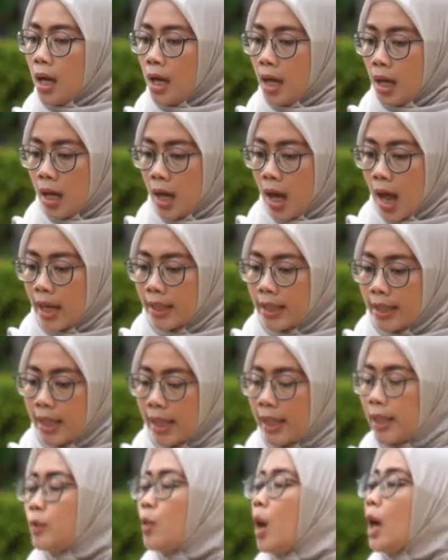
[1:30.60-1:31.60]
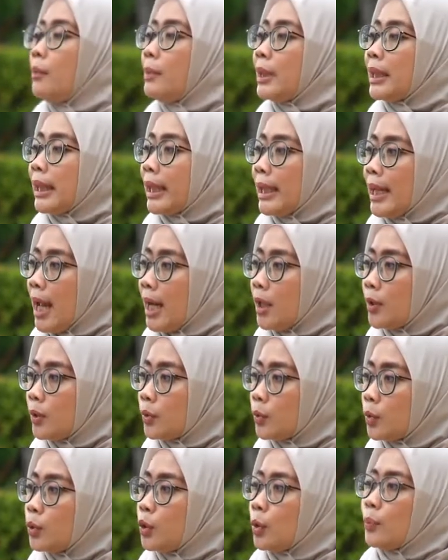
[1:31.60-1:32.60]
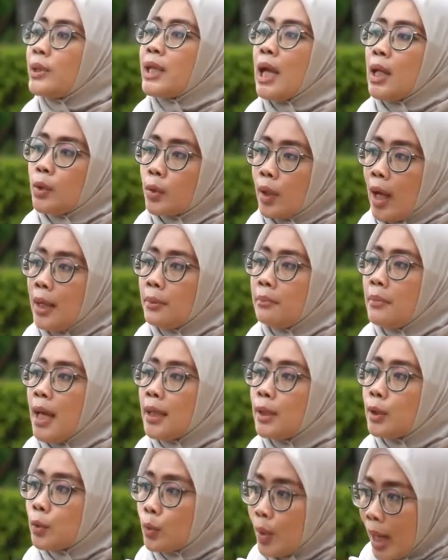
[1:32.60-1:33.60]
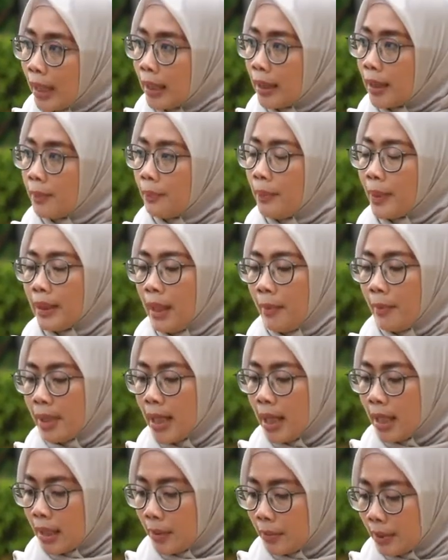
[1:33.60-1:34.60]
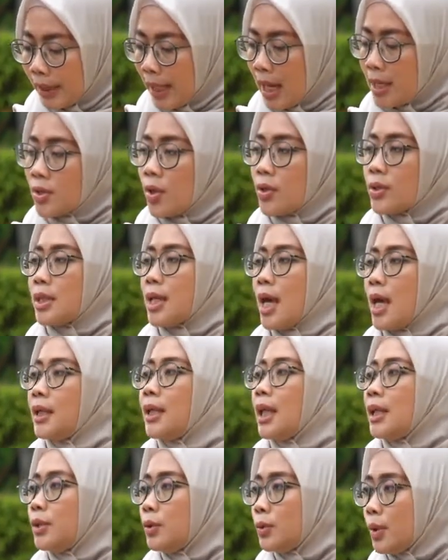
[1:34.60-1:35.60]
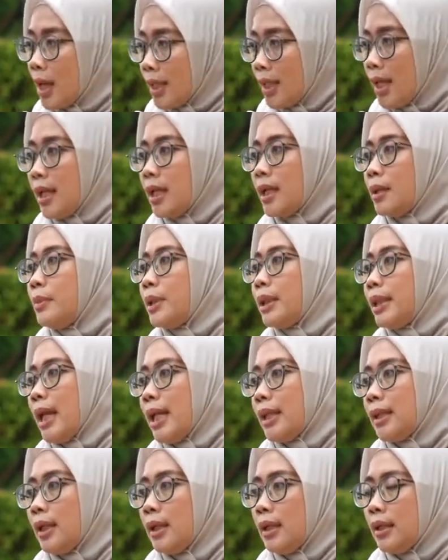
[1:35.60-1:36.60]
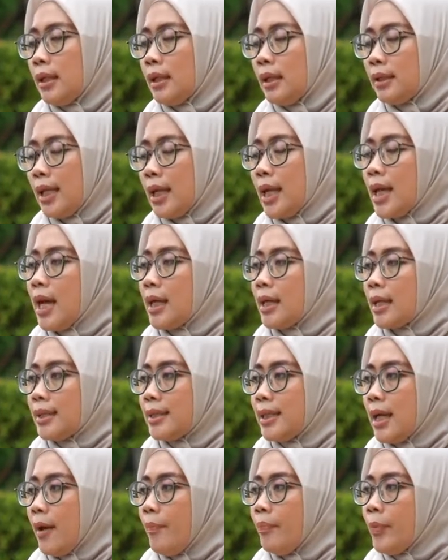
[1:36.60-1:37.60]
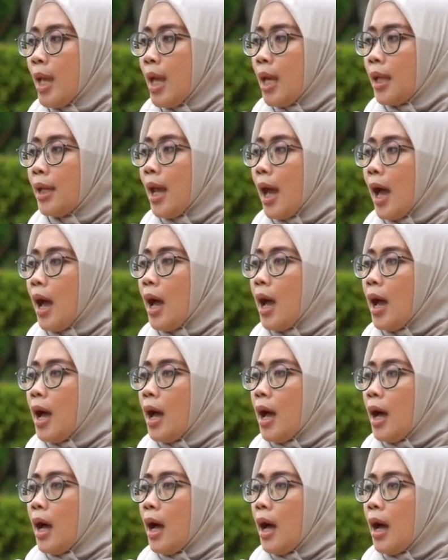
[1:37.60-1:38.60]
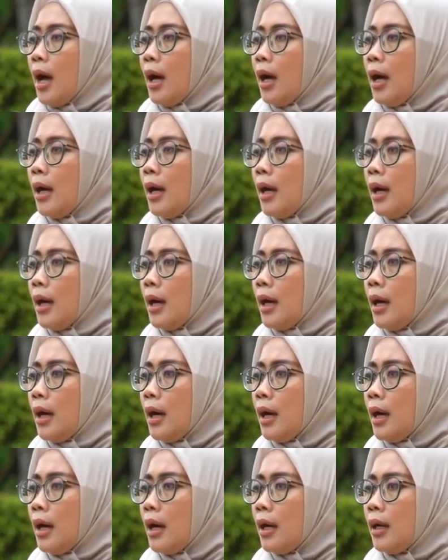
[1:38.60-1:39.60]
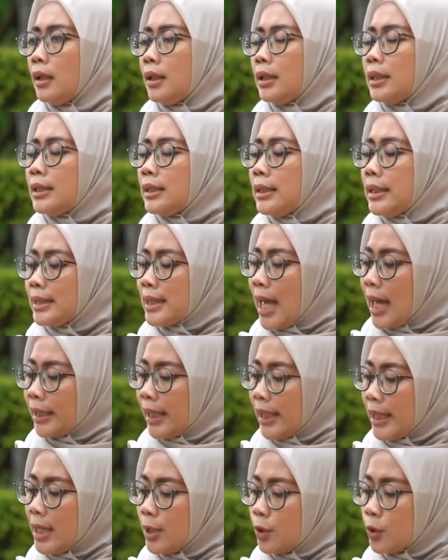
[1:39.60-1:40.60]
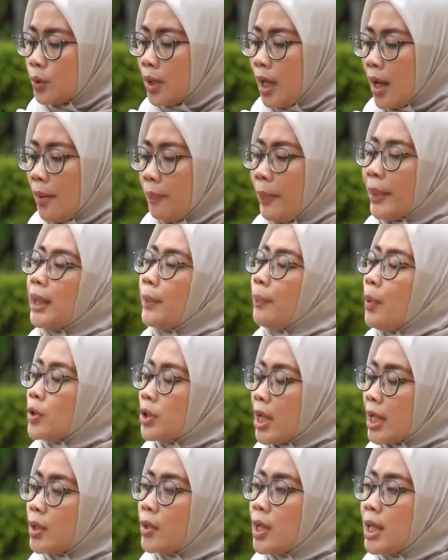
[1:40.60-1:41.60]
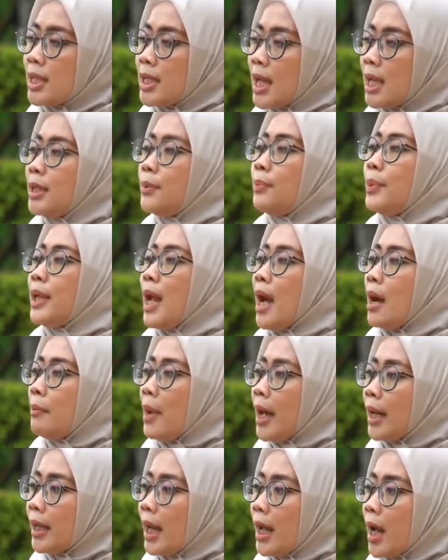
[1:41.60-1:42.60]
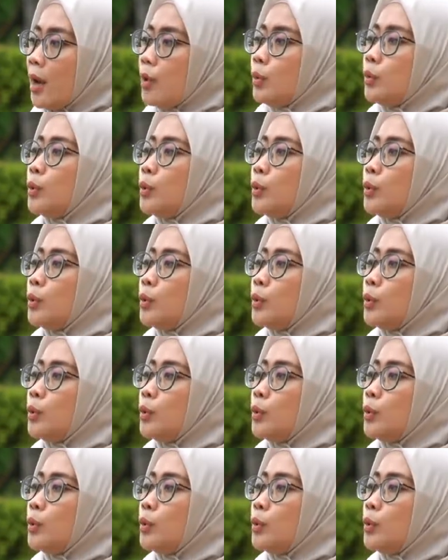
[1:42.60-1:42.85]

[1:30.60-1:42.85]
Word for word: uh, ada dari dua kementerian itu untuk menyalurkan bantuan. Pertama dari Kementerian Sosial dan juga dari Kementerian uh, Tenaga Kerja. Nah, uh, di saat ini juga PT Pos Indonesia diberi amanah